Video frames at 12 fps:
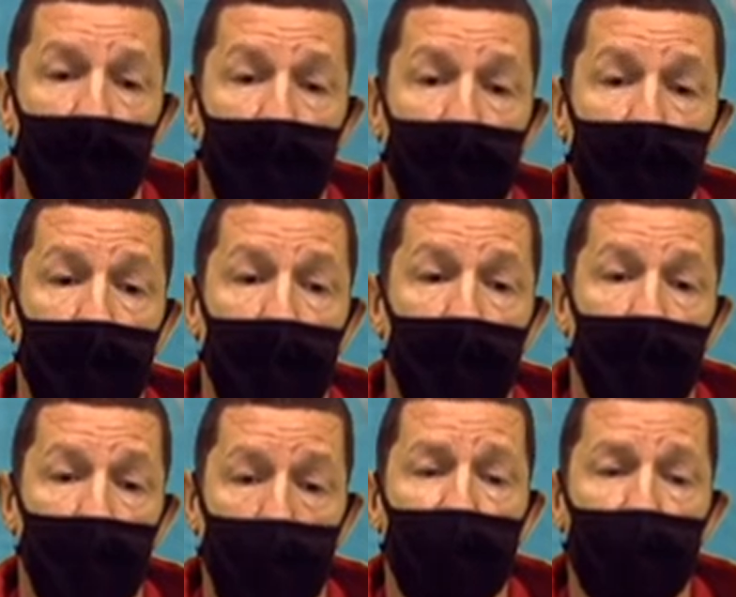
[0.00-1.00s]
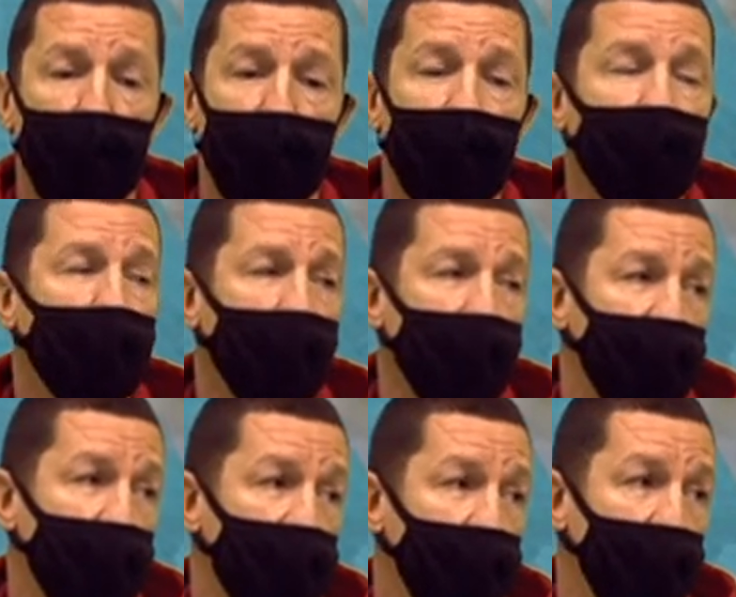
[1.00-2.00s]
e, però ho visto un'identità
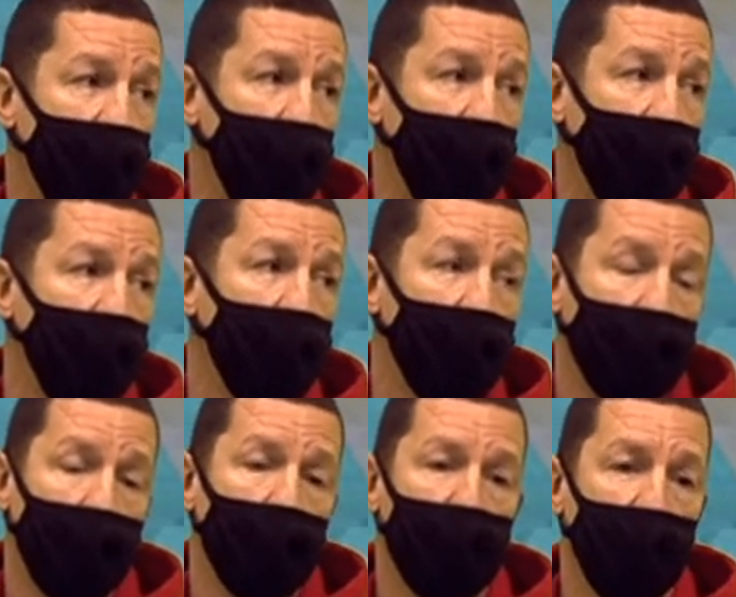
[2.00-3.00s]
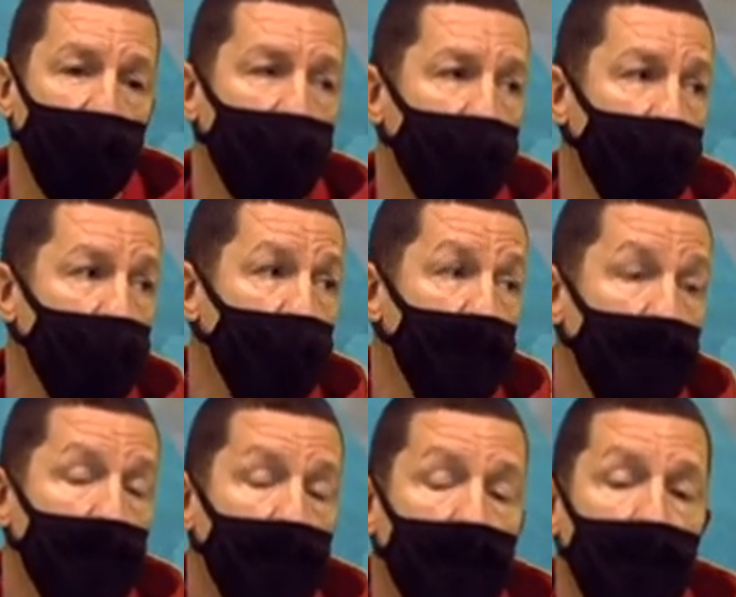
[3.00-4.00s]
difensiva che non c'era
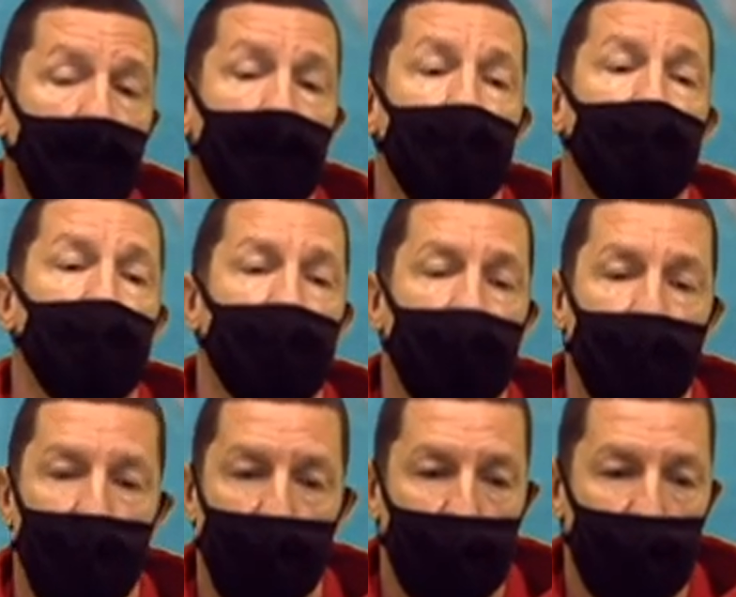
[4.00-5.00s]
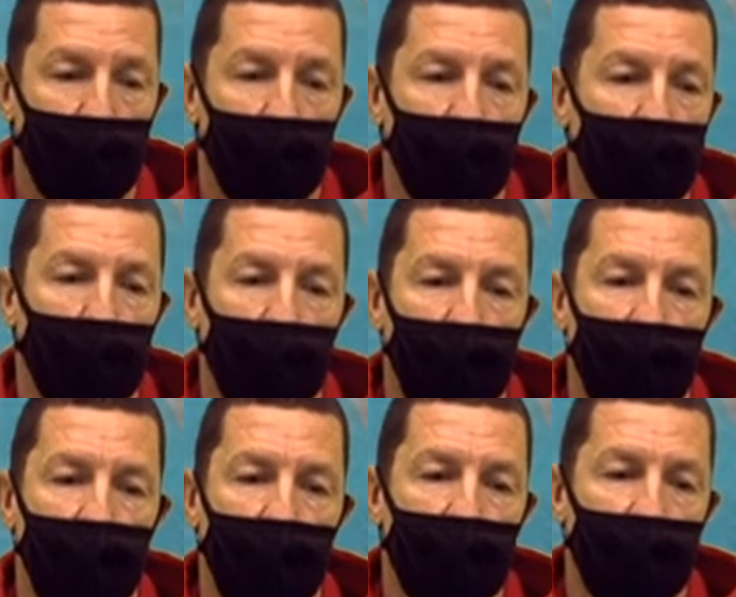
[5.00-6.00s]
e ci sta, in questo momento
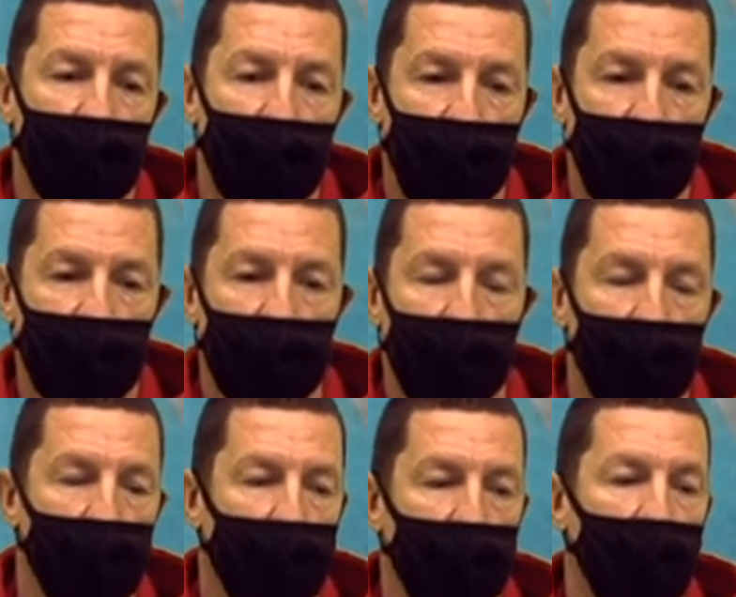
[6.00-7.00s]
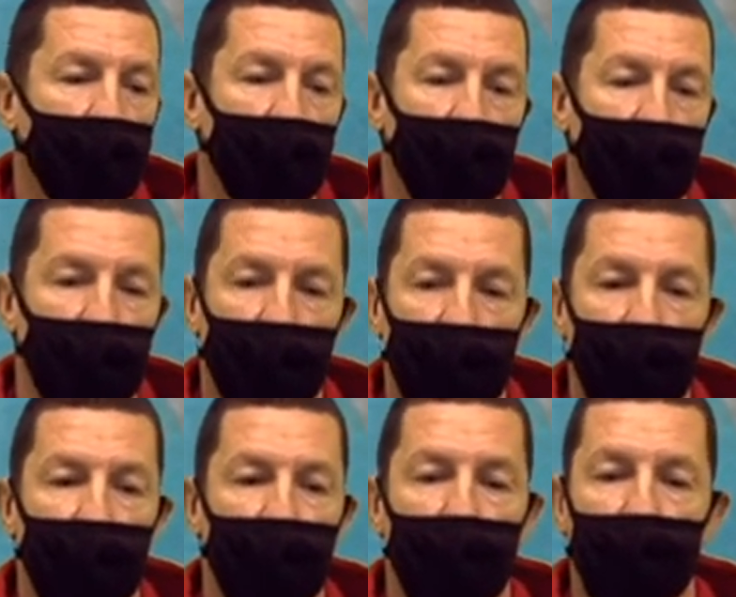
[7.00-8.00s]
qui ci sta, c'erano dei giocatori
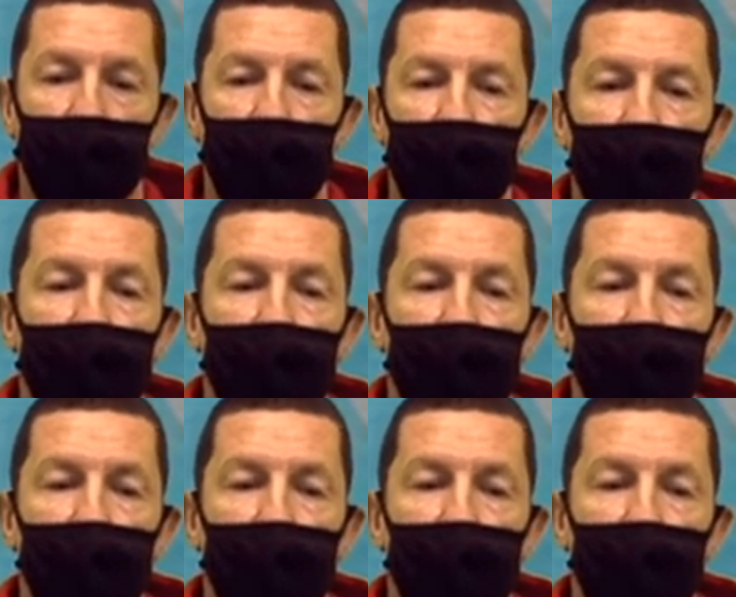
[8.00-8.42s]
fuori